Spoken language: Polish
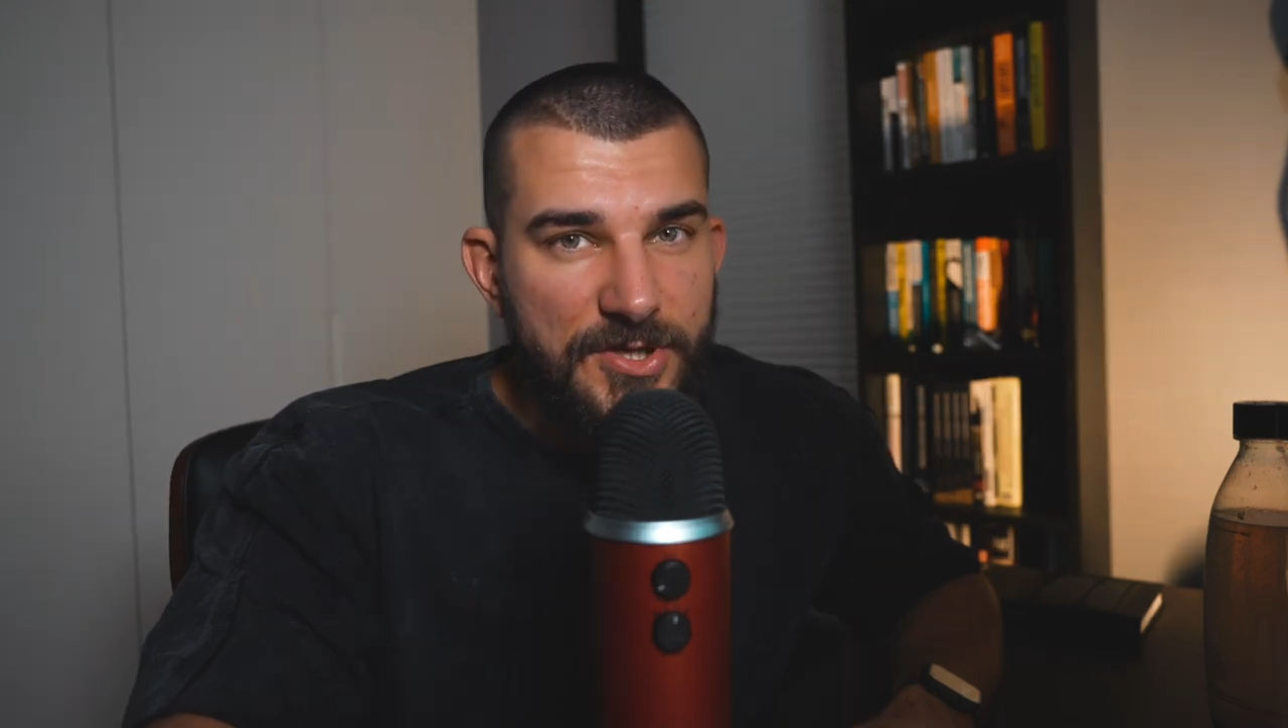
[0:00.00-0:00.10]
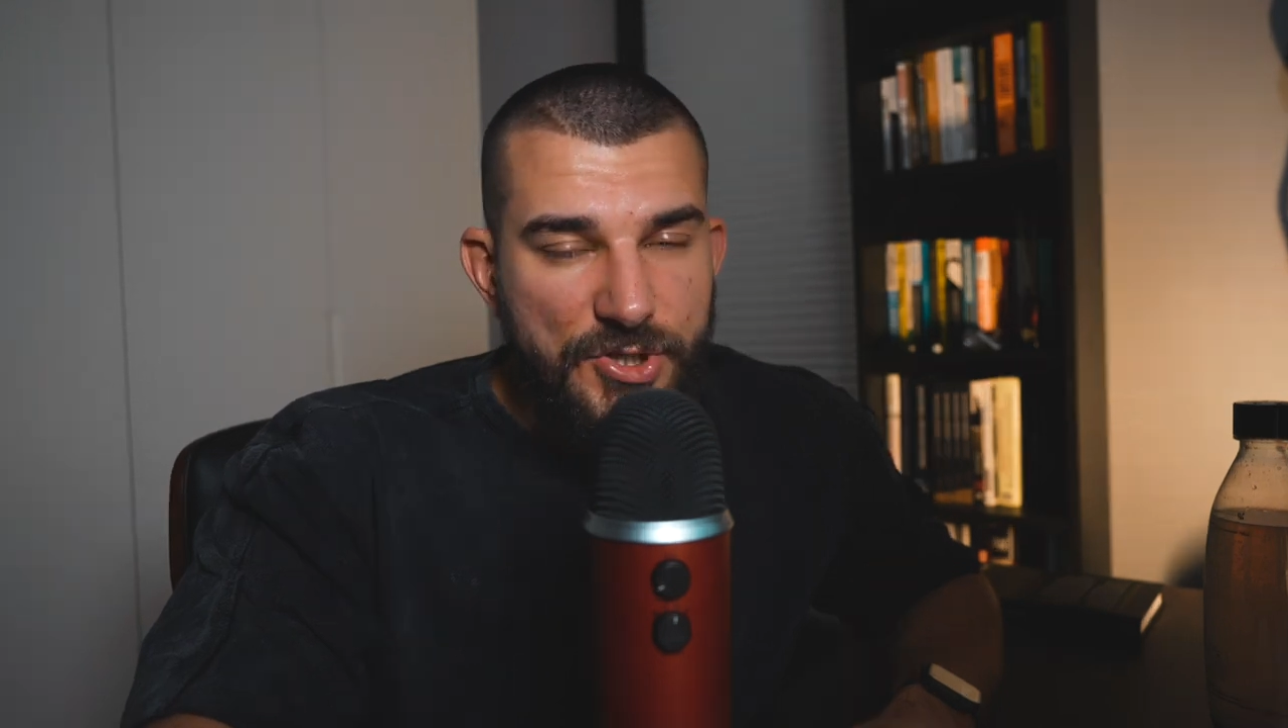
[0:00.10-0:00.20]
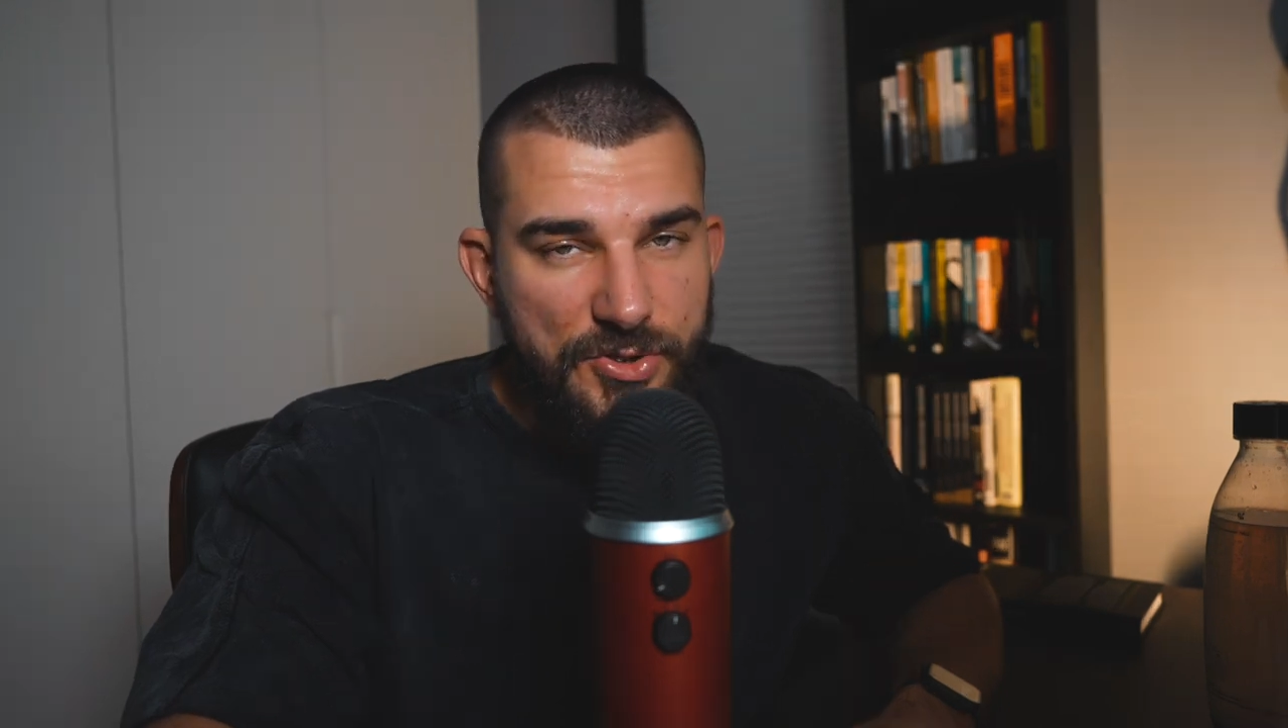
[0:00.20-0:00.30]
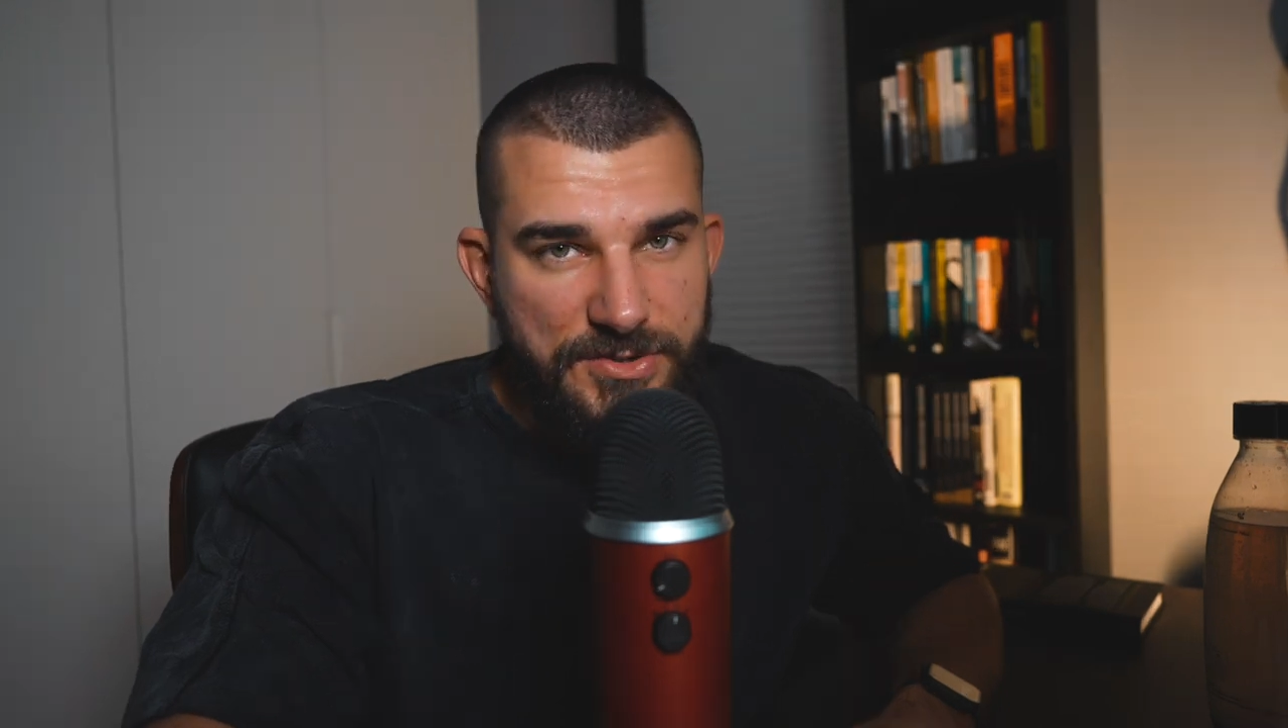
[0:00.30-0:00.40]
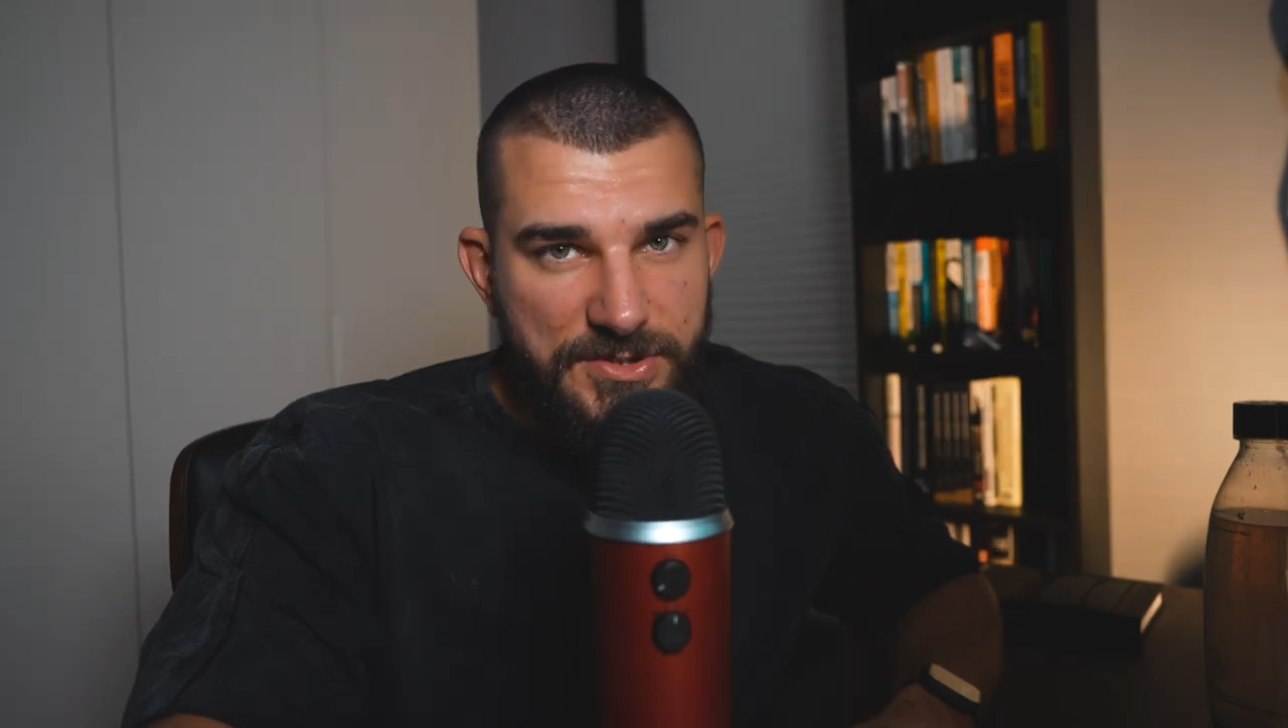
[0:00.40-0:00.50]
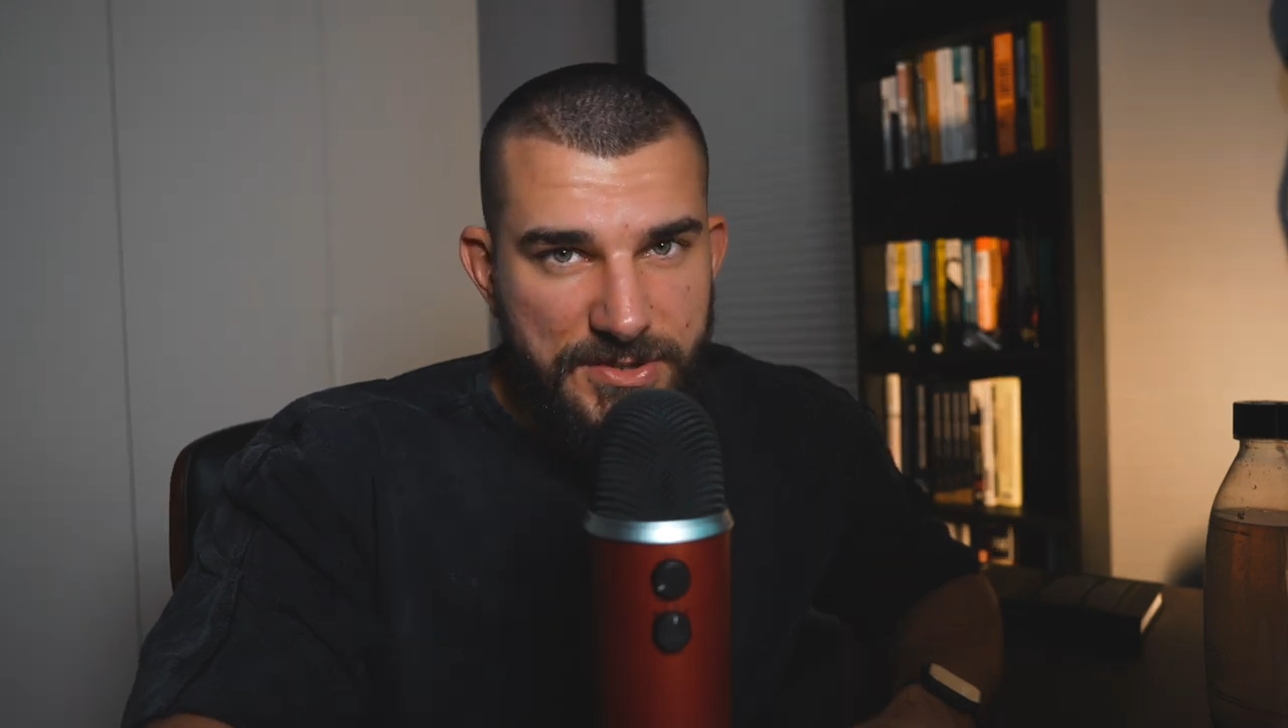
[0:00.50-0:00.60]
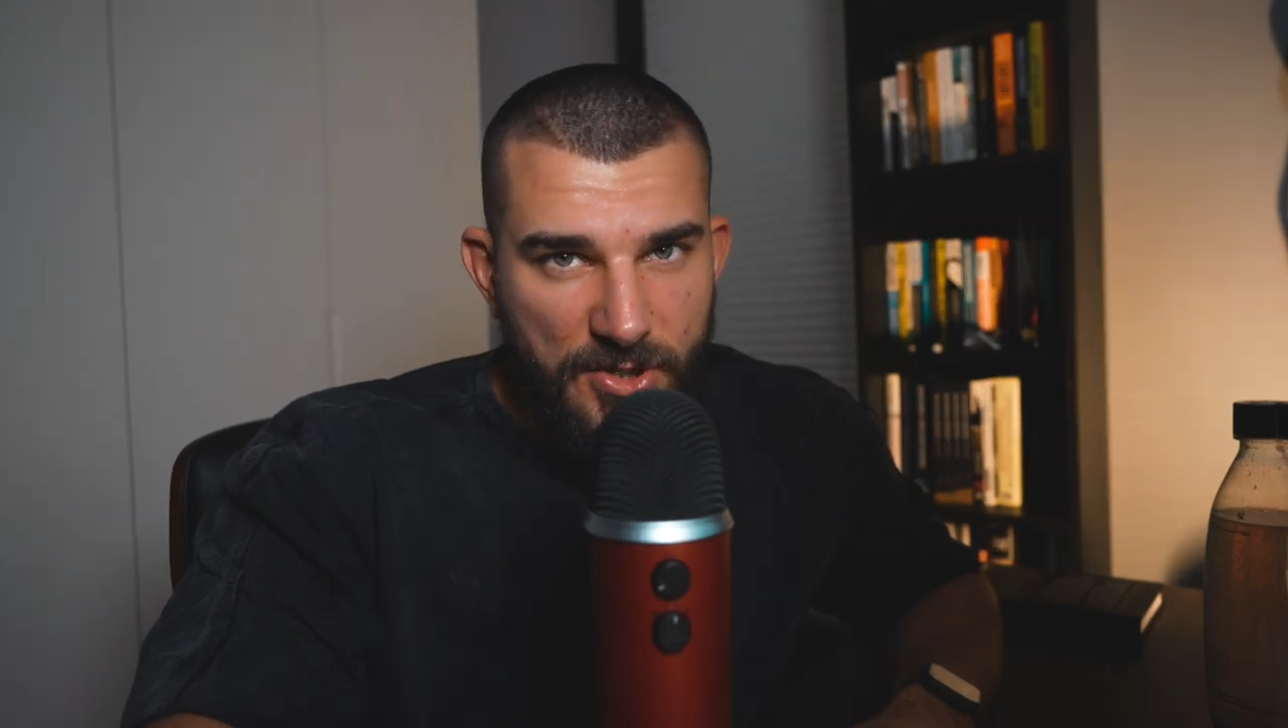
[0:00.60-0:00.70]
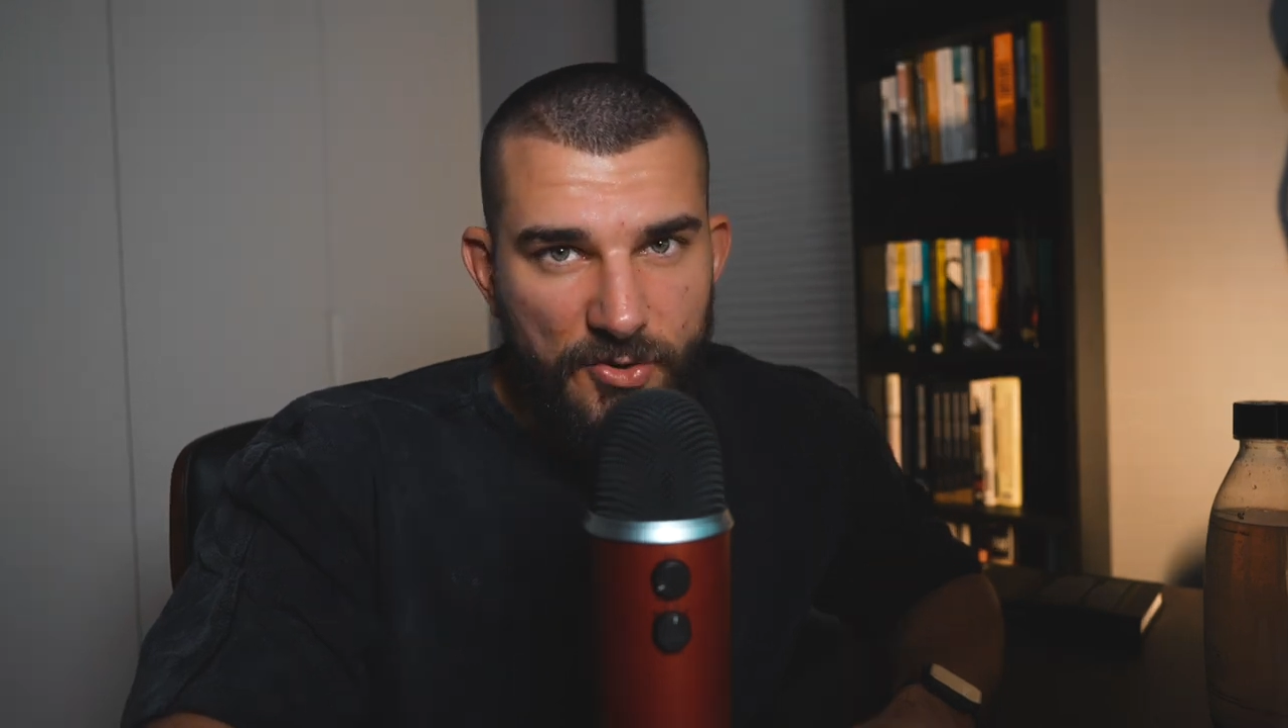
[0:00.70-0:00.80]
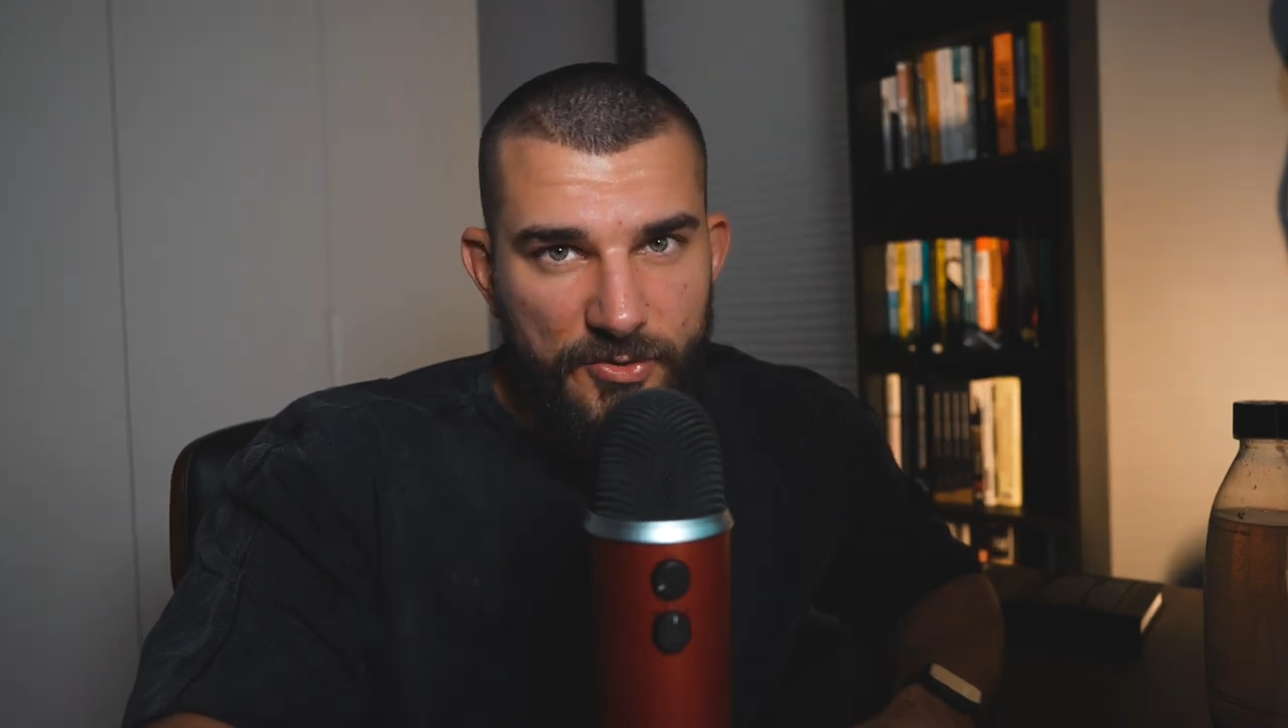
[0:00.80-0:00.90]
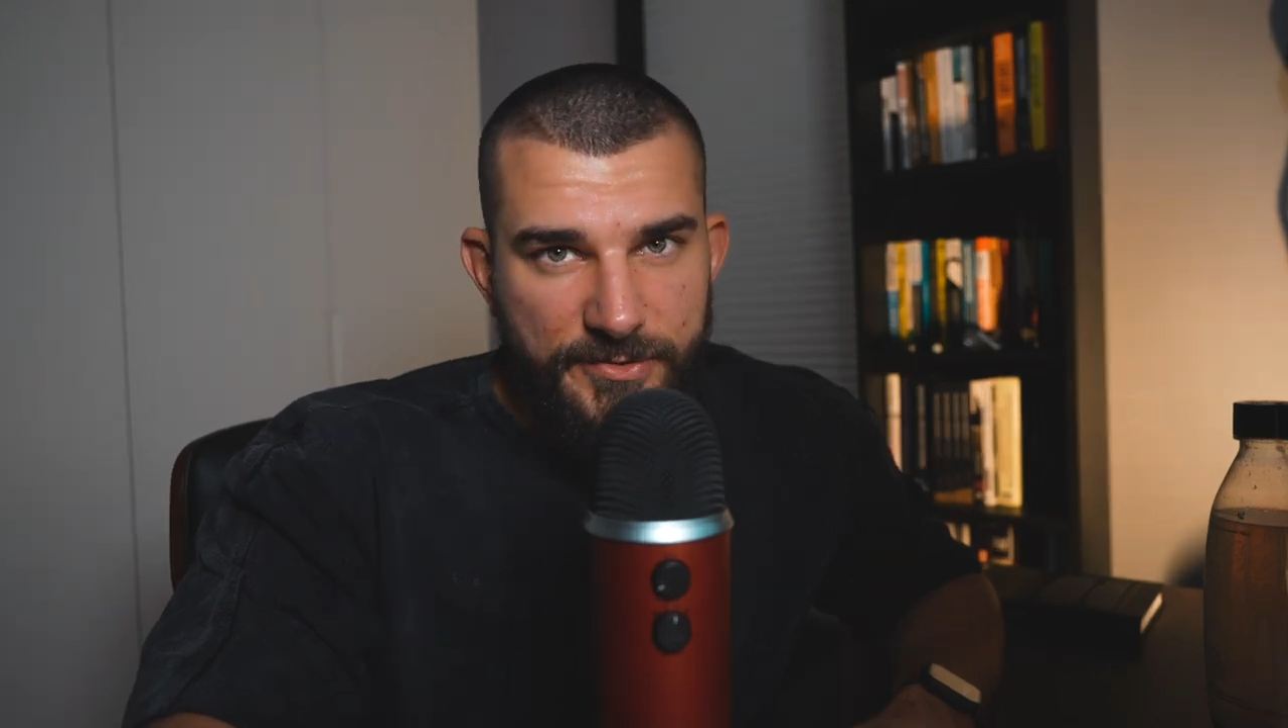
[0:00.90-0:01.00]
tysiąc
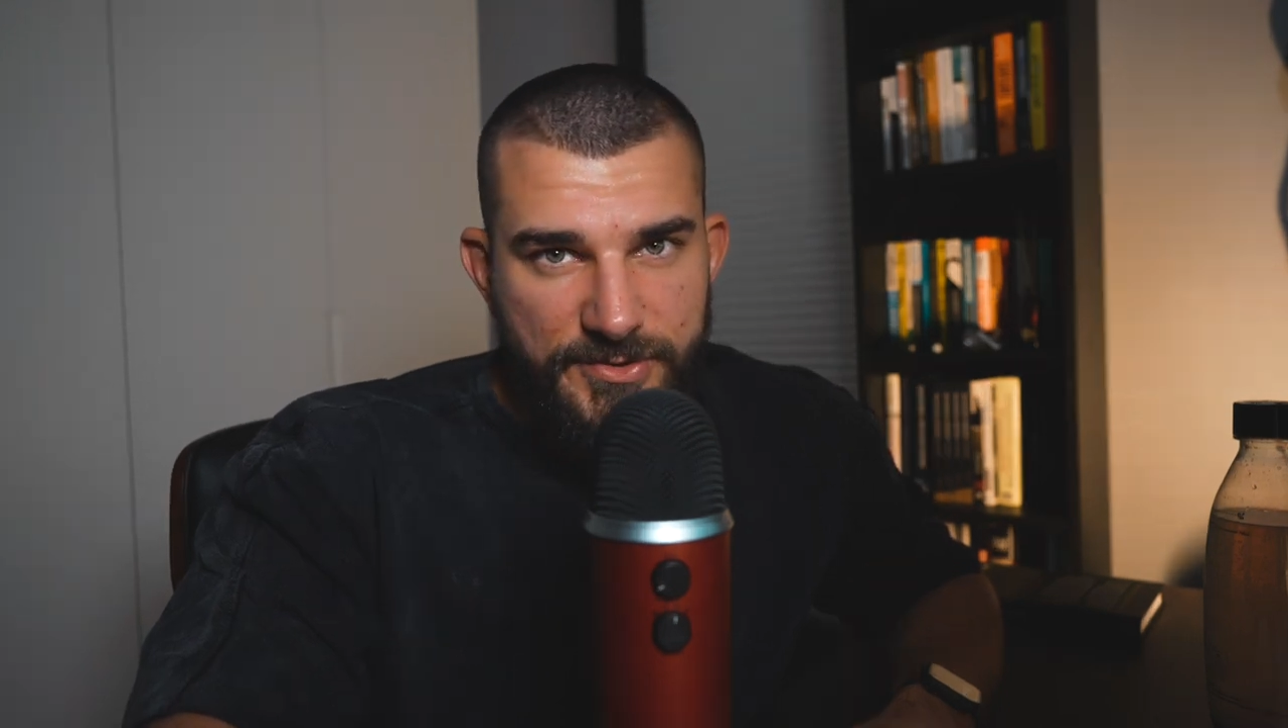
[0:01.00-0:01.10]
stron,